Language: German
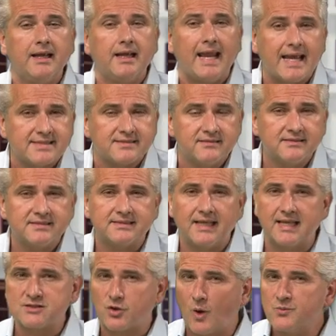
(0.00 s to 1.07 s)
Erstens,
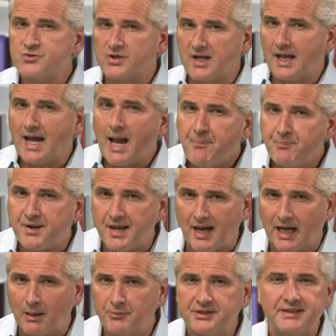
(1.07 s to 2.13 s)
es kommt zu einer
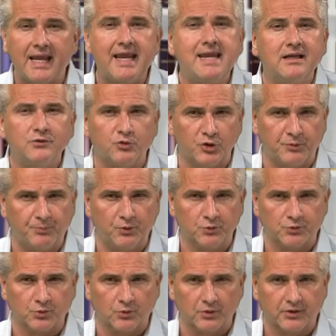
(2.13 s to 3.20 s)
Abnahme der
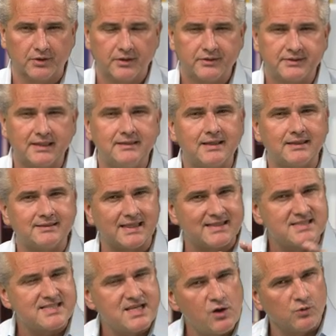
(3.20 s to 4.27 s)
Hirndurchblutung, denn der
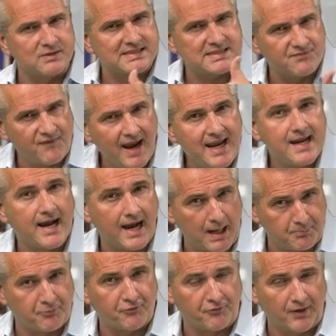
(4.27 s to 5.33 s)

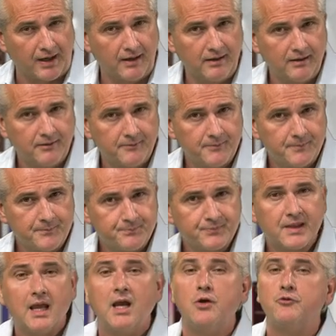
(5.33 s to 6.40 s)
CO2-Abfall
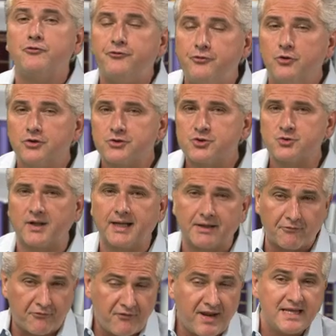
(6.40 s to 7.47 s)
führt zu einer
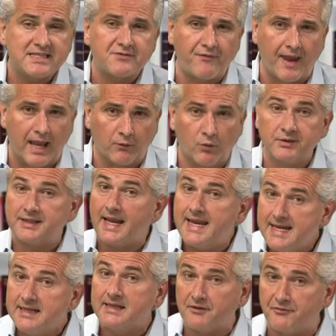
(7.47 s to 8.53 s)
Gefäßverengung der
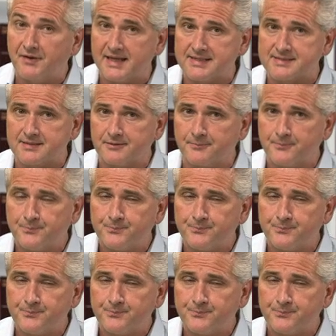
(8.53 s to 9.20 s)
Hirngefäße.